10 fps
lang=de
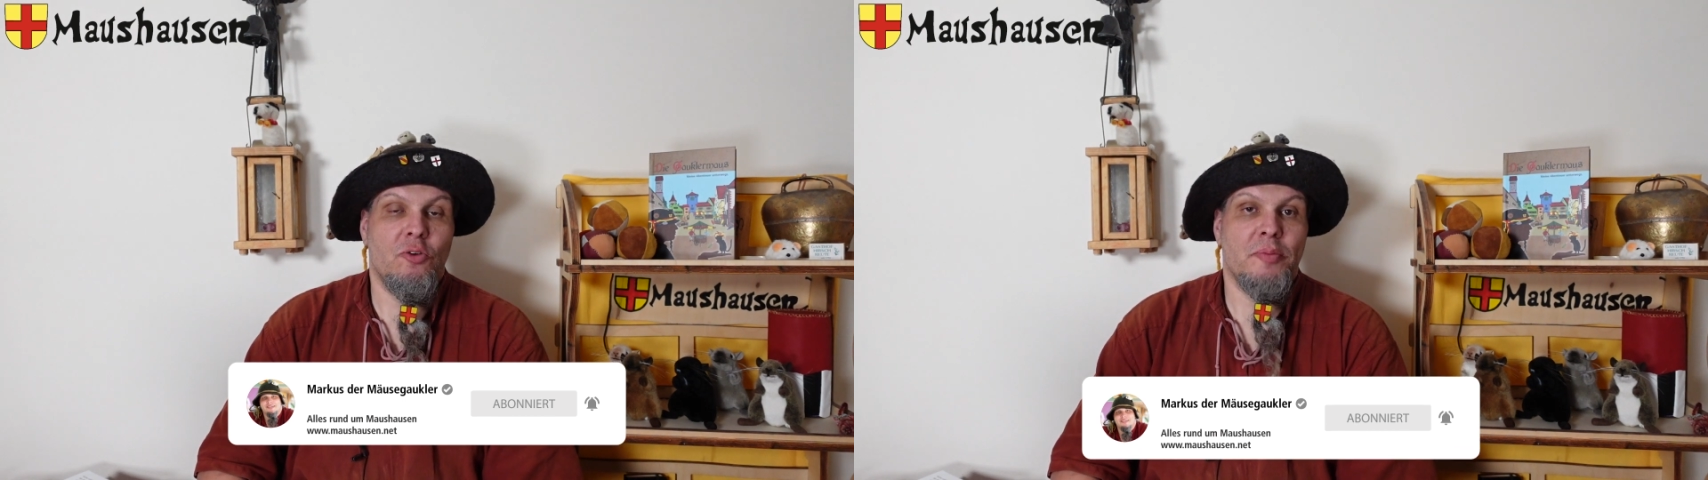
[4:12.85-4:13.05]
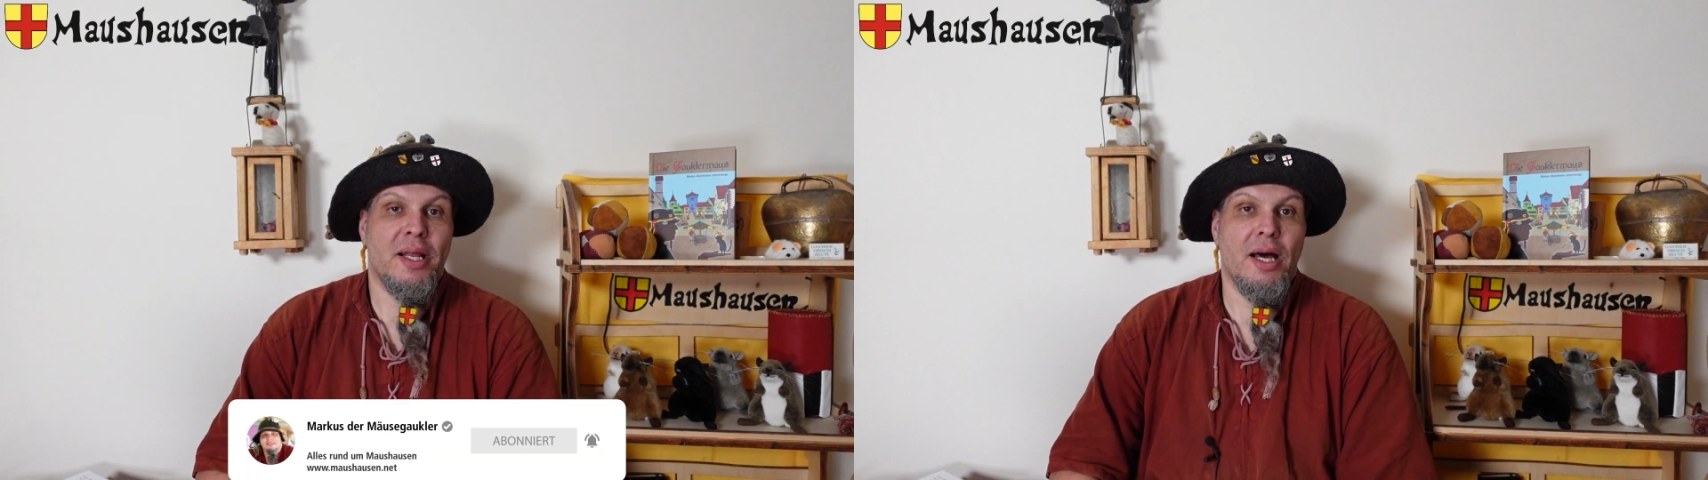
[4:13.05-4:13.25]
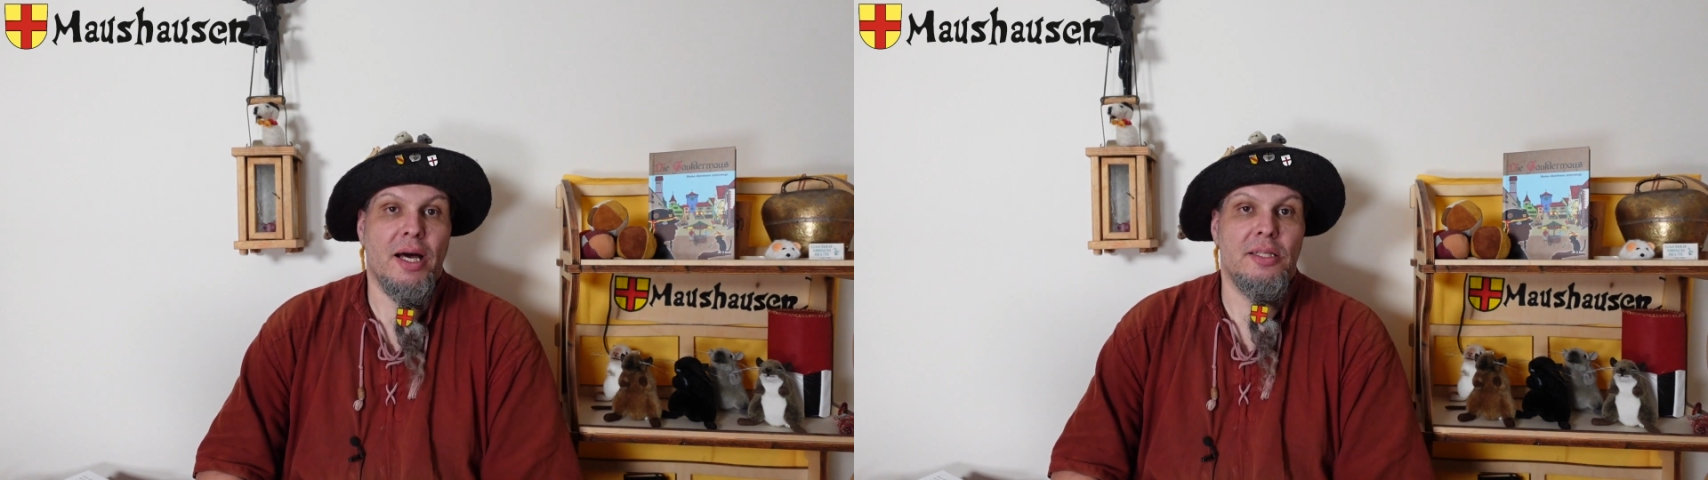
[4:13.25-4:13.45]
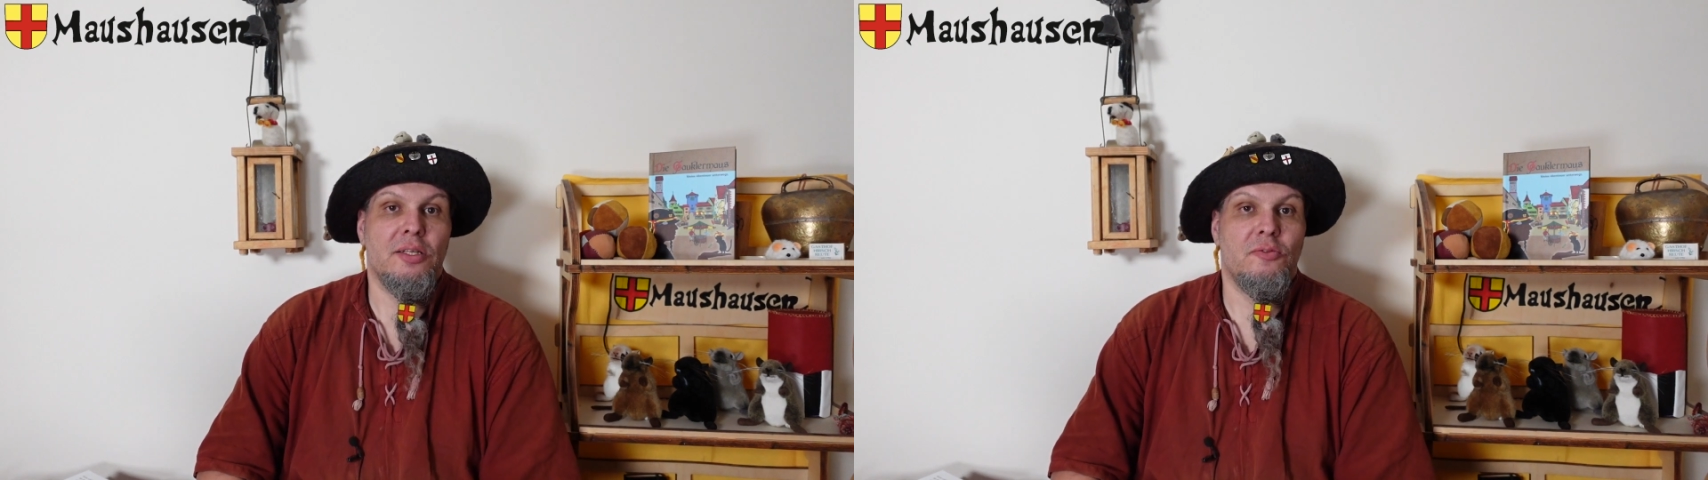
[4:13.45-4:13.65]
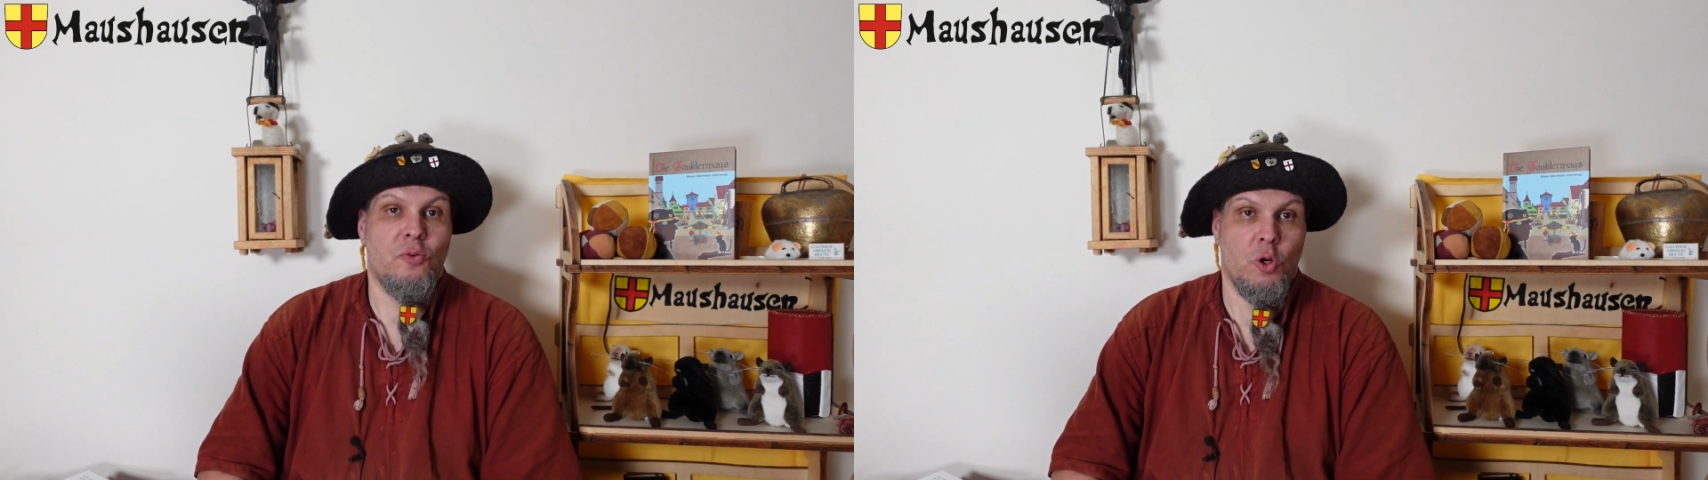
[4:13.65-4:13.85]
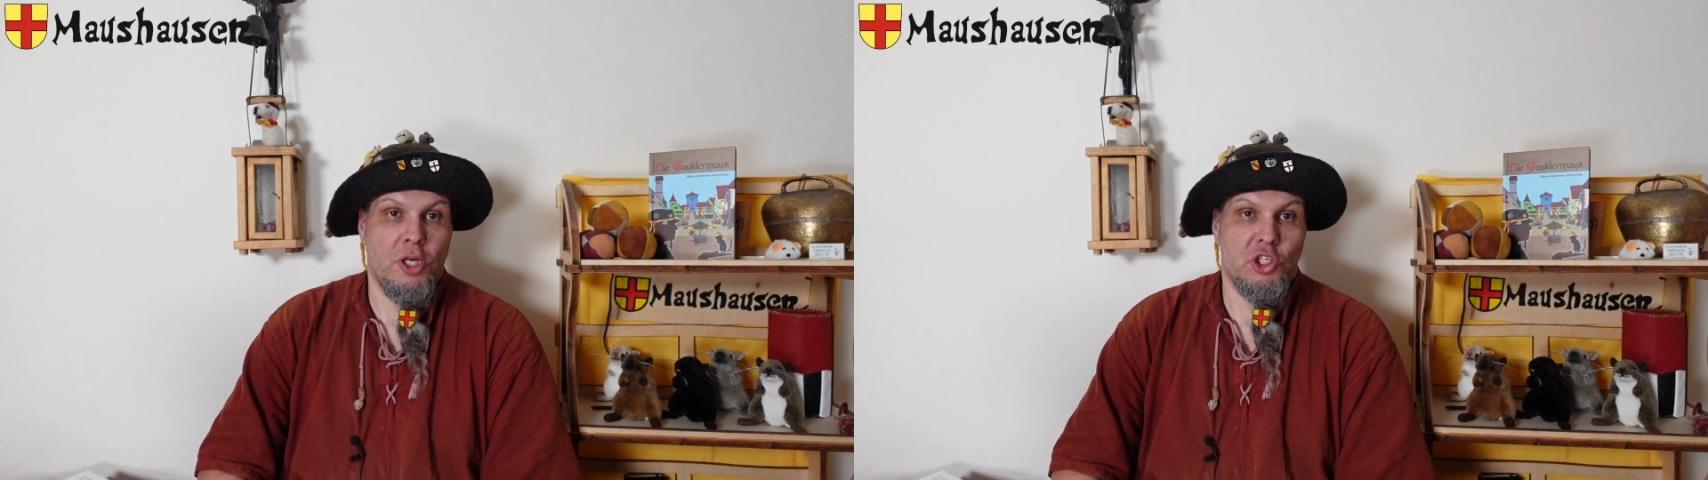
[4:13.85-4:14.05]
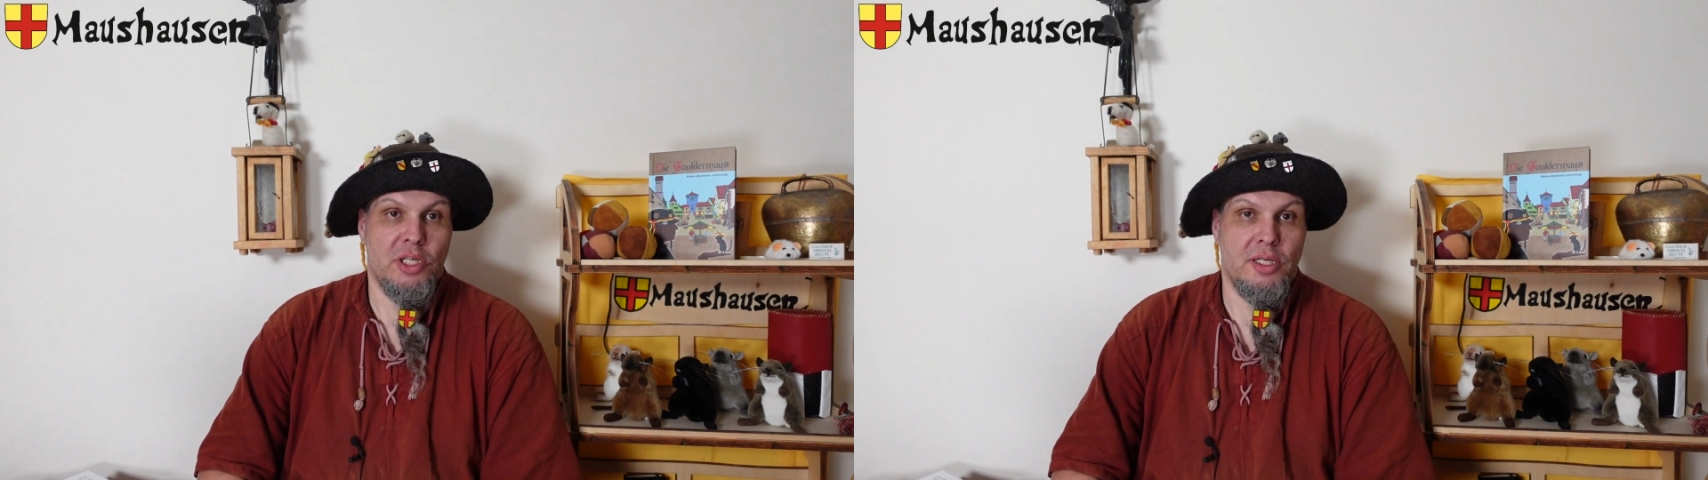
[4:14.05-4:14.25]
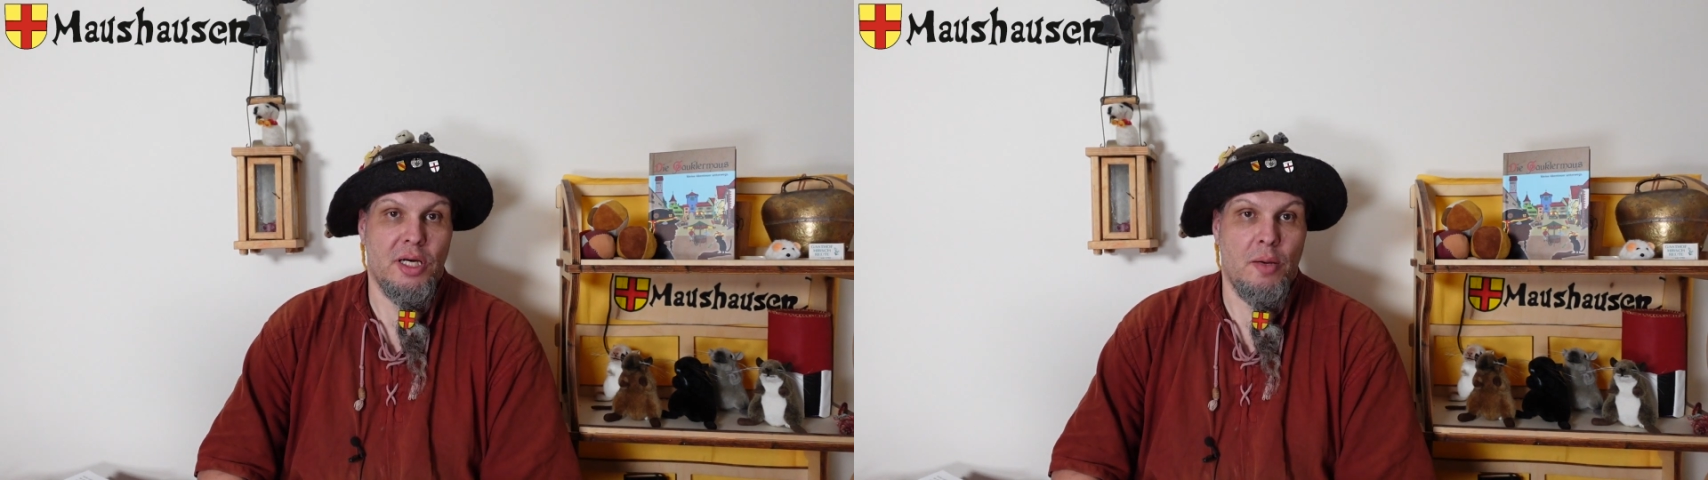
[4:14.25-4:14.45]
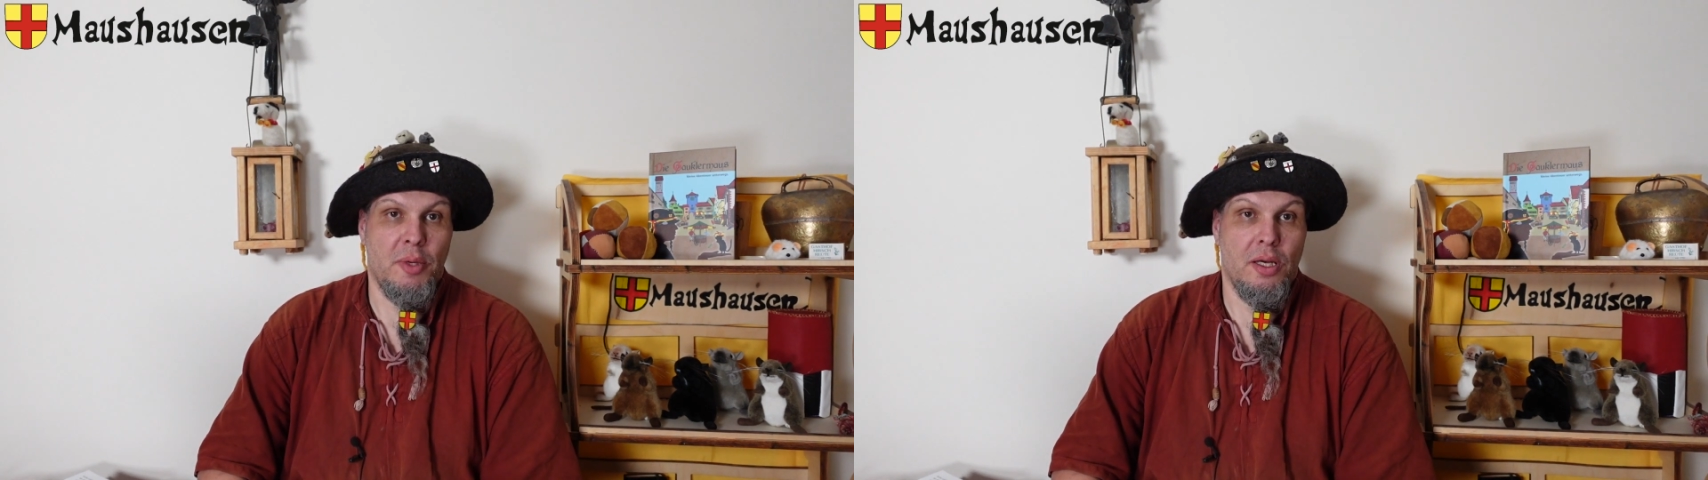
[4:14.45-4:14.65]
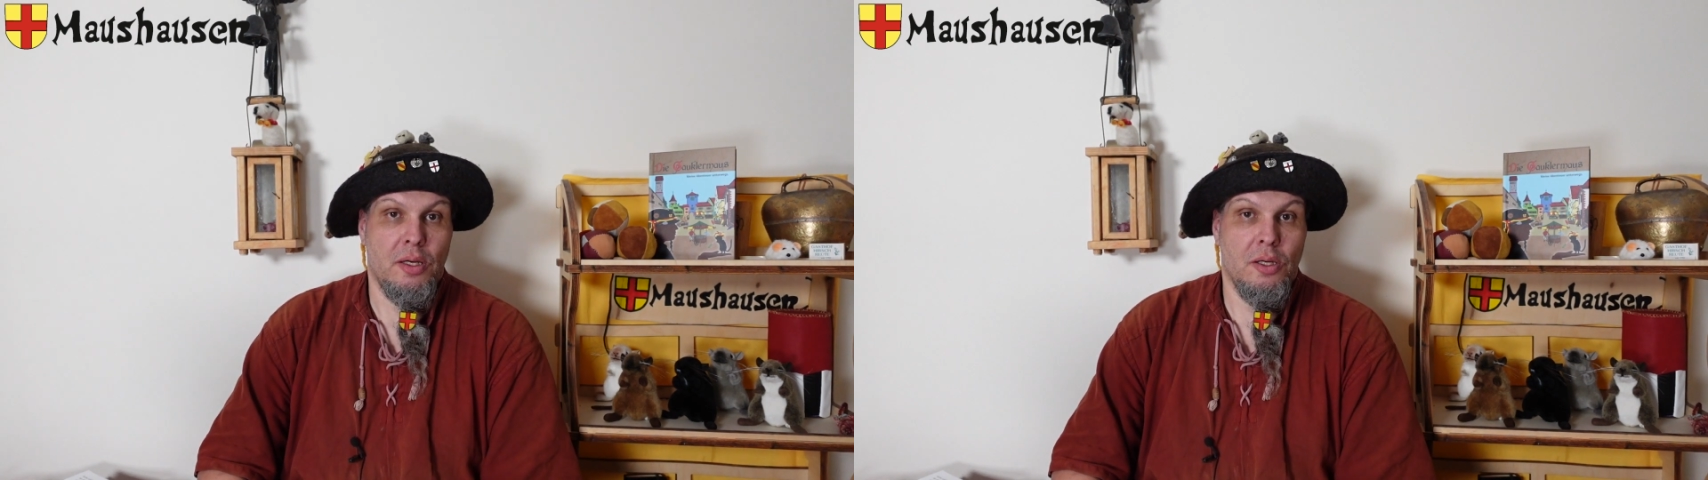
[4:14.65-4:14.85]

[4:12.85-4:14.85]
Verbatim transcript: auf meiner Hand vorgestellt habe.